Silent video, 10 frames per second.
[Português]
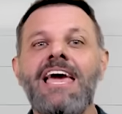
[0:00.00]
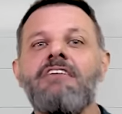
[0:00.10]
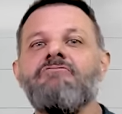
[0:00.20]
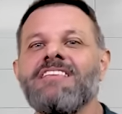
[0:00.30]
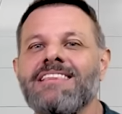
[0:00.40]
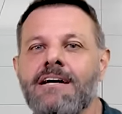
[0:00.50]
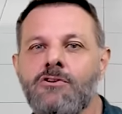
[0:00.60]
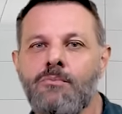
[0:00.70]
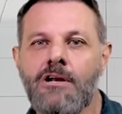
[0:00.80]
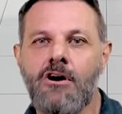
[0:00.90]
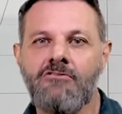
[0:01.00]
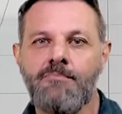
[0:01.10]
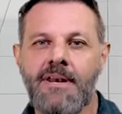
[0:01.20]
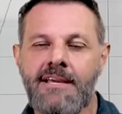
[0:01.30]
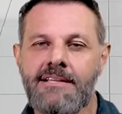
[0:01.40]
evitando uma nova
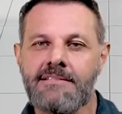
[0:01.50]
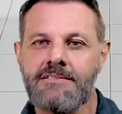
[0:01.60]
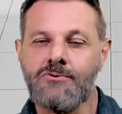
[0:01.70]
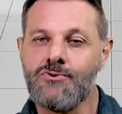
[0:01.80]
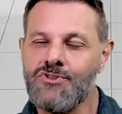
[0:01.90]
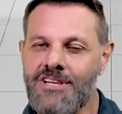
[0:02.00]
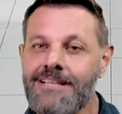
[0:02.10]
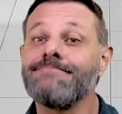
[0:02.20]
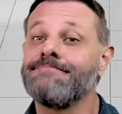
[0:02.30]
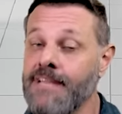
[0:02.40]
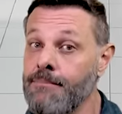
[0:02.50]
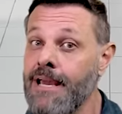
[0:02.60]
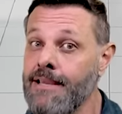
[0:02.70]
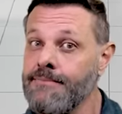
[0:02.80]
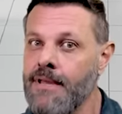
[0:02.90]
impregnação de sujeira também.